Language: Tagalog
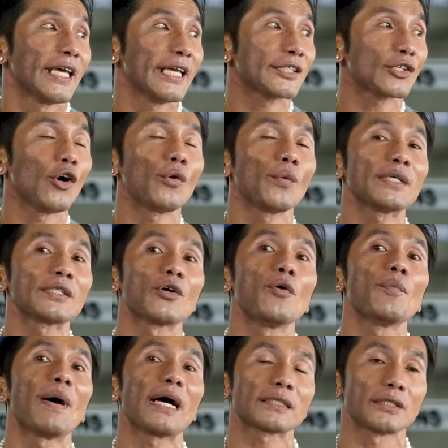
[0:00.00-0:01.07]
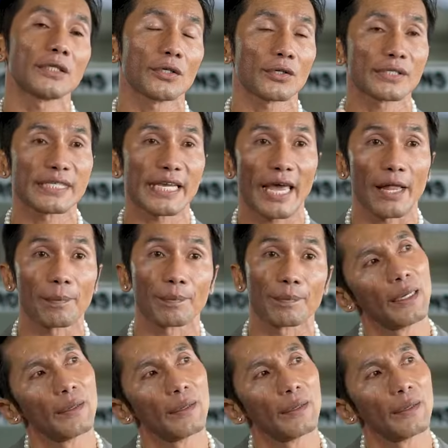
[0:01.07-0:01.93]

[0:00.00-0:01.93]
is always go back to yourself